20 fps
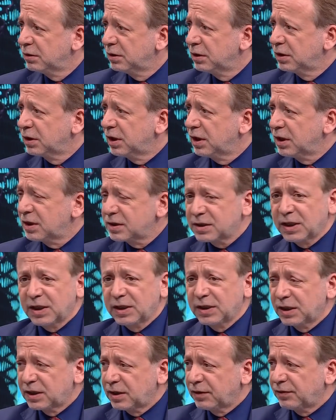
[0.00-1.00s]
E,
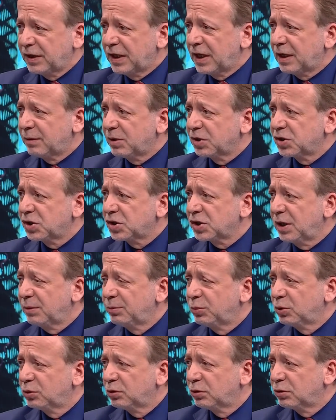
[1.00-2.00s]
Galatasaray ya da Fenerbahçe
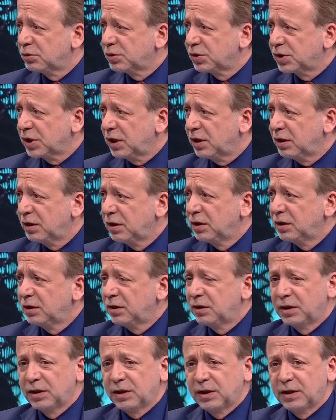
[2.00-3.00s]
şampiyon olunca
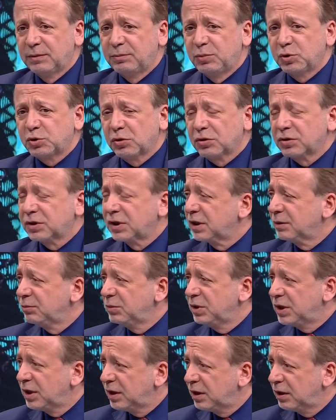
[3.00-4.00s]
e, birçok
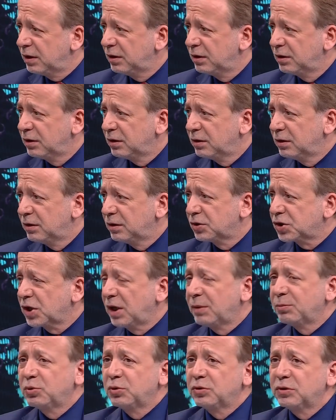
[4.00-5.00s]
takım yine e,
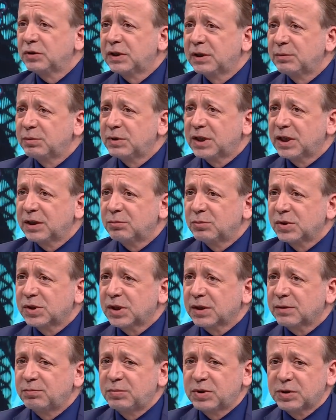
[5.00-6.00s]
şampiyonu tebrik
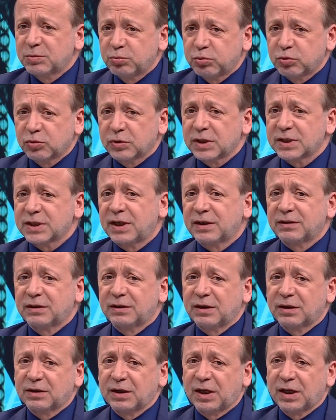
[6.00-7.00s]
etmeyecek. Biz burada zaten
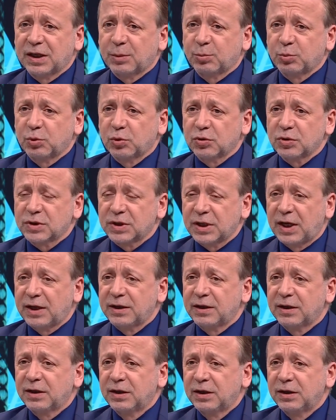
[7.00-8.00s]
hata yapıyoruz.
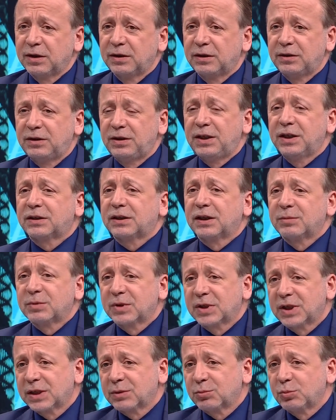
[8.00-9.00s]
Yani niye
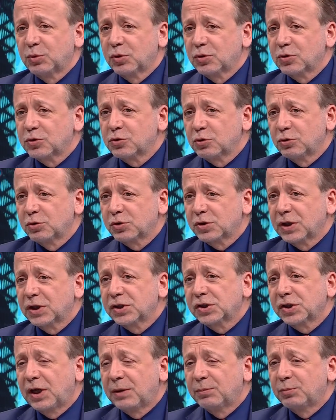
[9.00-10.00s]
tebrik etmiyoruz? Sonuçta
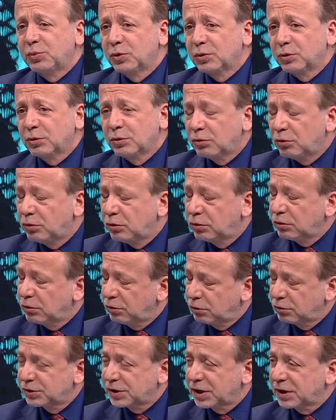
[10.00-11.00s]
şampiyon
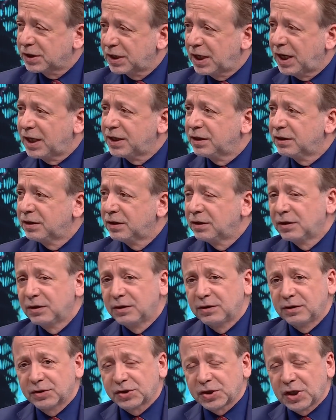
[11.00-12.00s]
olacak. Yani
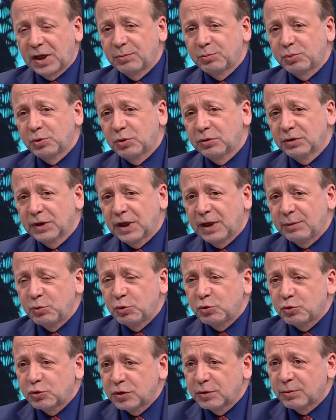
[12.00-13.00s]
şampiyonluğa
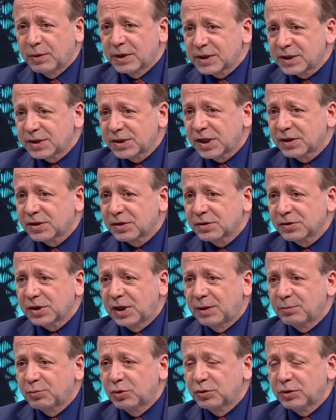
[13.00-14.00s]
mührüne basacak
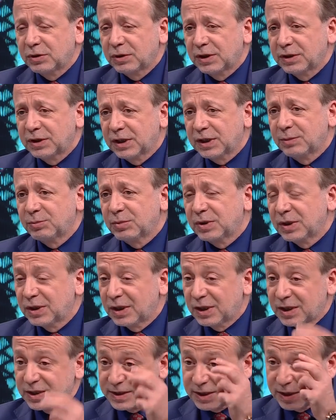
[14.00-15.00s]
şampiyon olan takım ki
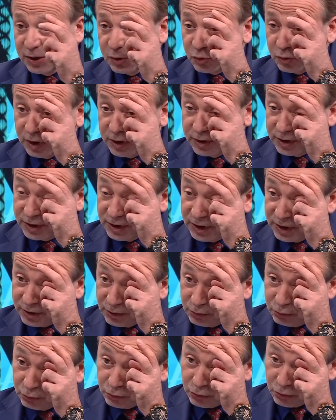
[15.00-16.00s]
Galatasaray şu anda
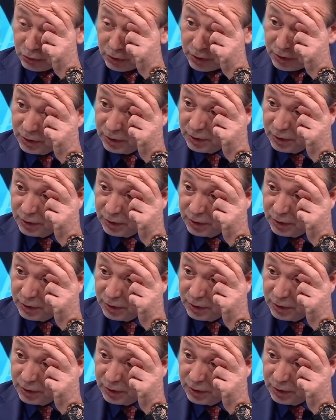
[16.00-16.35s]
yakın duruyor.